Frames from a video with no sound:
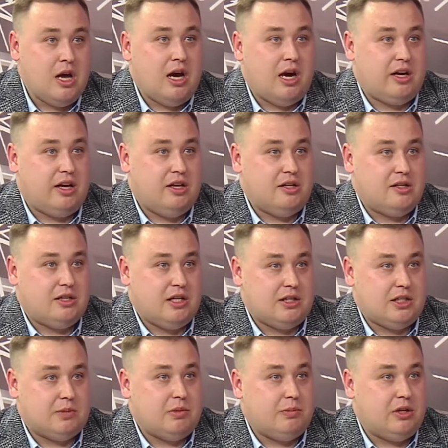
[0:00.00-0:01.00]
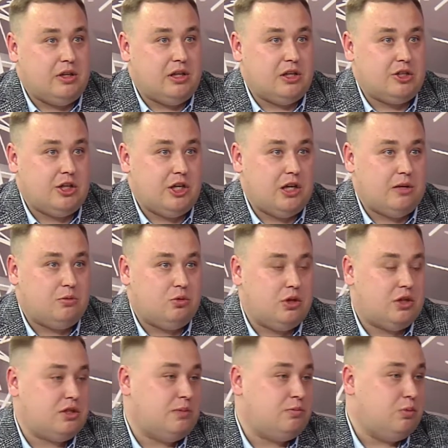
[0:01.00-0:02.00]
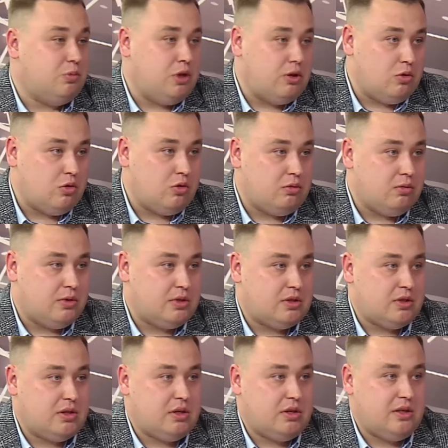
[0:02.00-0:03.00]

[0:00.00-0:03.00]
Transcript: организациям мы приглашаем у нас опубликовываться.